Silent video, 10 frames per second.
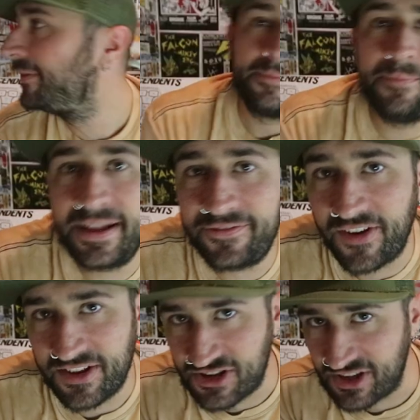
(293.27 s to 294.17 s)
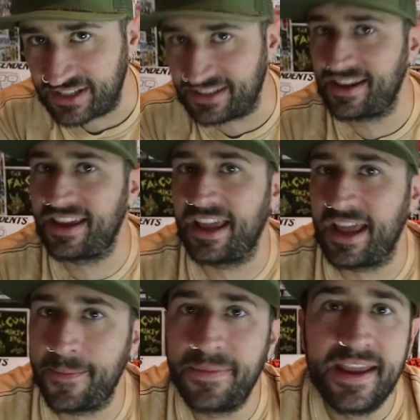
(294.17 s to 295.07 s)
band francese
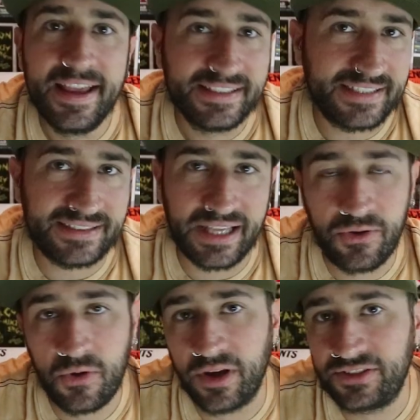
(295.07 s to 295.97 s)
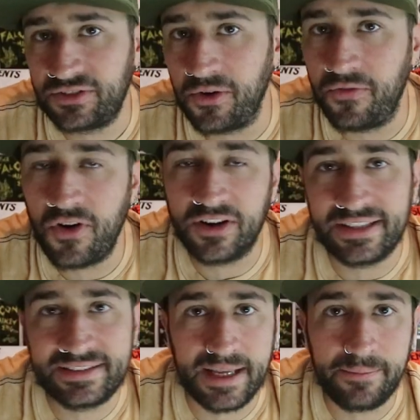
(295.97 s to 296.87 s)
che se segui questo vlog da
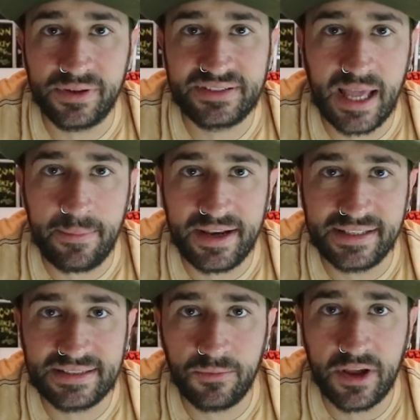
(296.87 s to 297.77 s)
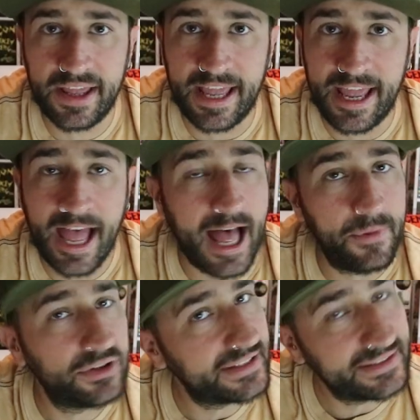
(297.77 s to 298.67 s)
tempo sai benissimo che
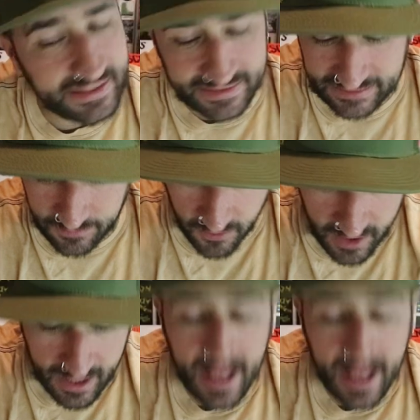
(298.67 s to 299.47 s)
amo tantissimo.